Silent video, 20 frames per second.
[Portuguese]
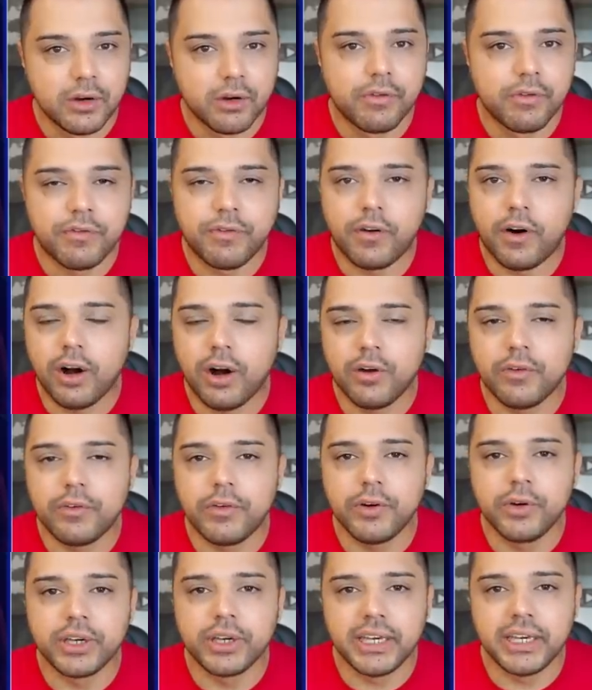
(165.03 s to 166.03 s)
O foco
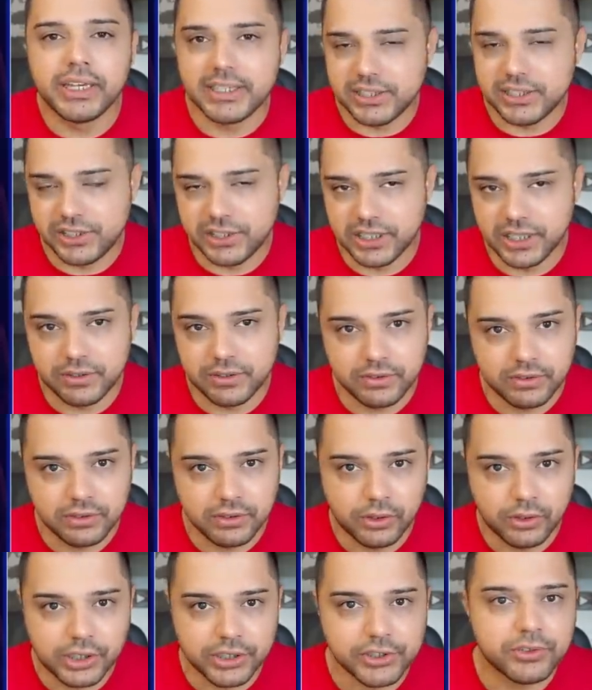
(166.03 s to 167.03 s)
foi o que deste ano?
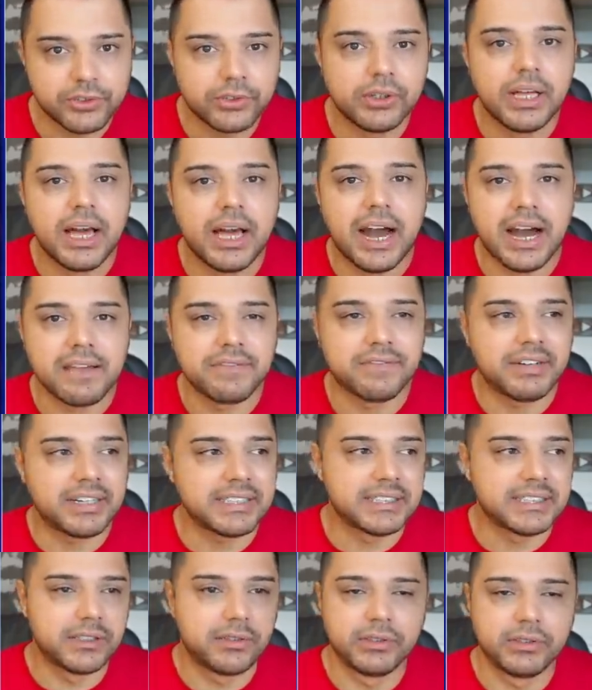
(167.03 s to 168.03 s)
Lógico, a
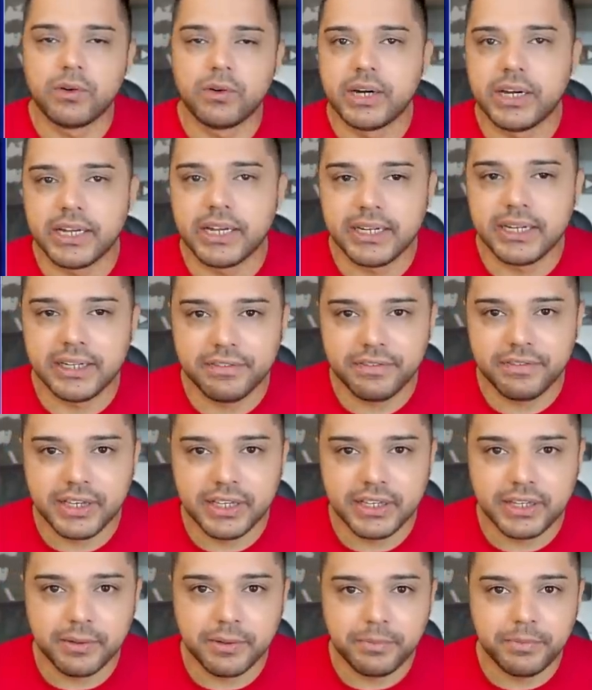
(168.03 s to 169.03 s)
invasão da Ucrânia
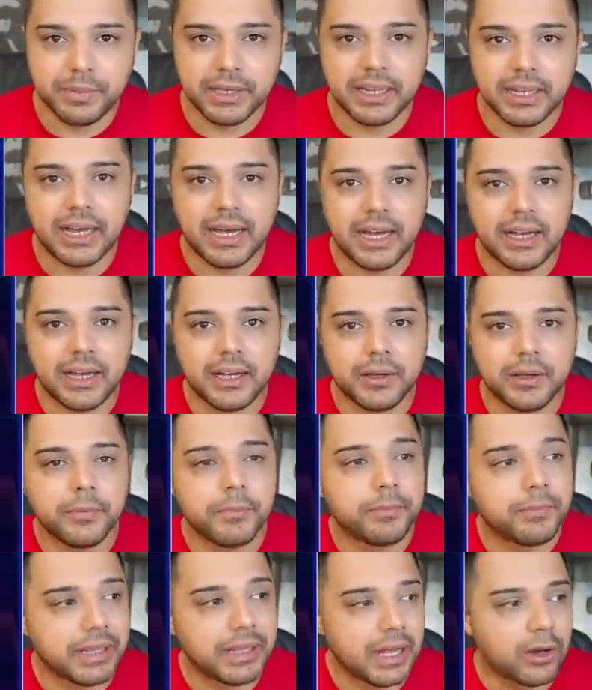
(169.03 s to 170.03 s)
feita pela,
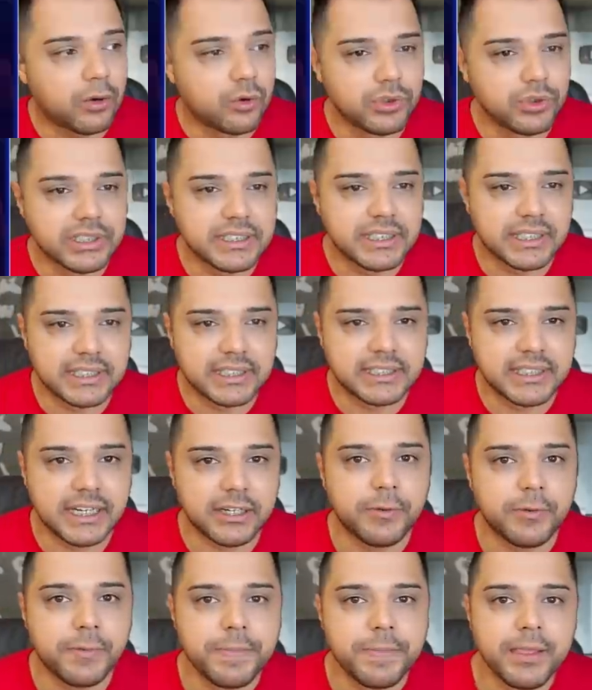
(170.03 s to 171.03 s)
pela Rússia, tá
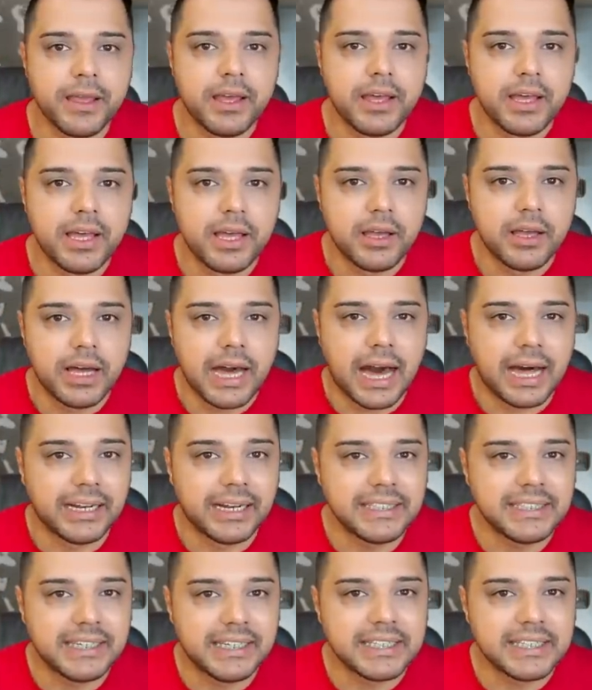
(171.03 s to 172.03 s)
certo?
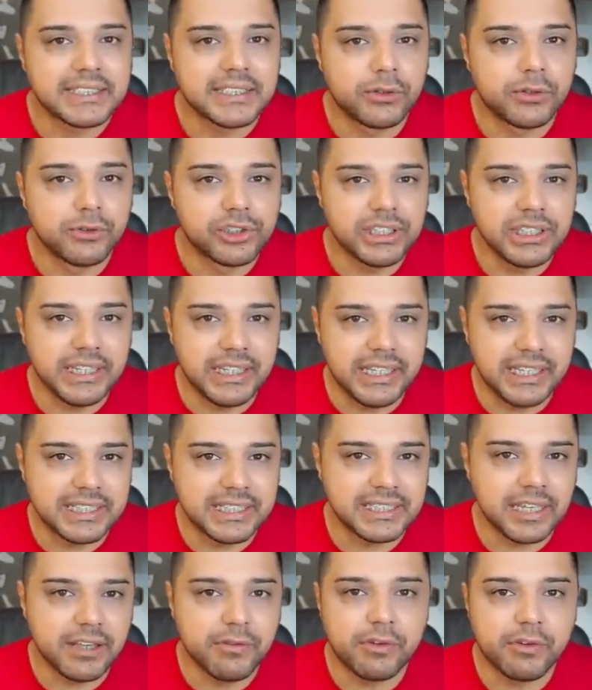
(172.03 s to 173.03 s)
Além da questão
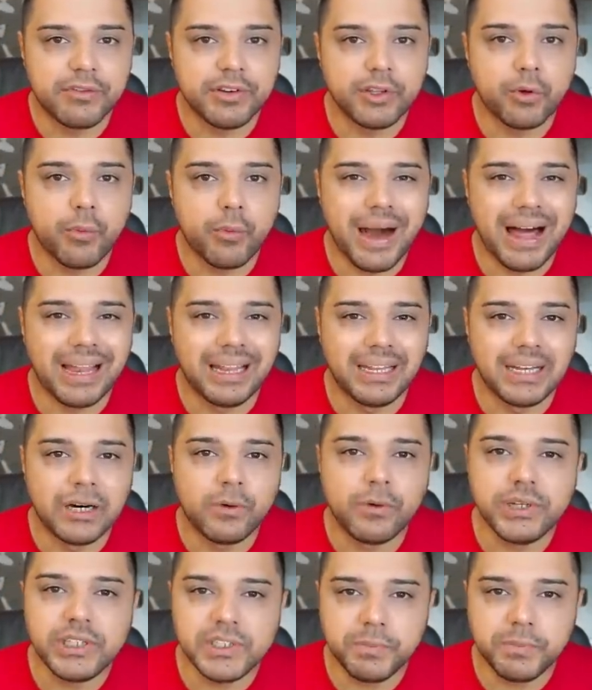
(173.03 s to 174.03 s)
chinesa envolvendo o
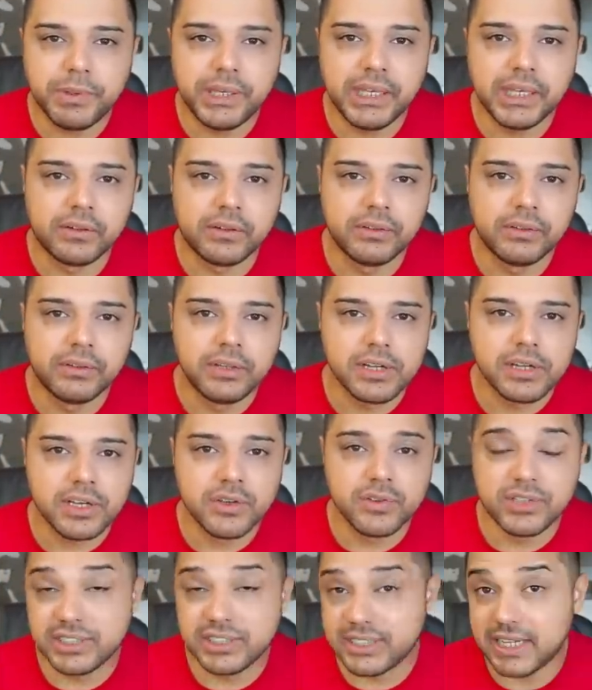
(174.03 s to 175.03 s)
balão espião
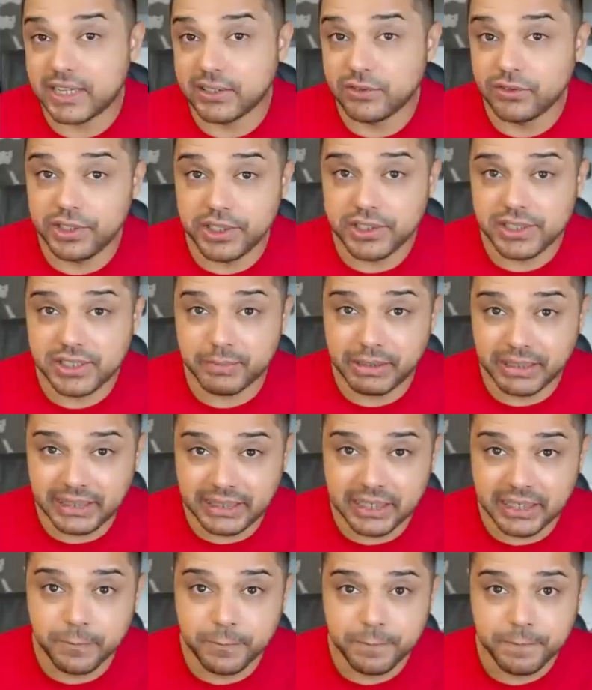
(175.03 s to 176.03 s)
que os Estados Unidos
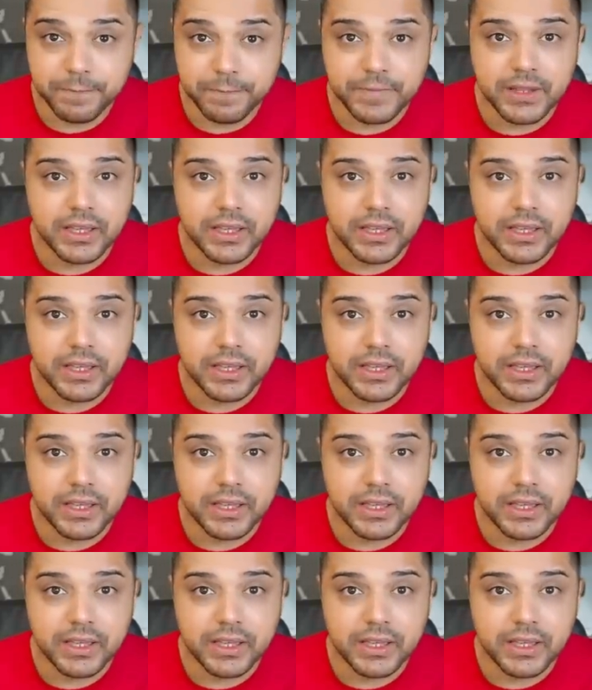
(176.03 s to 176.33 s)
abateram.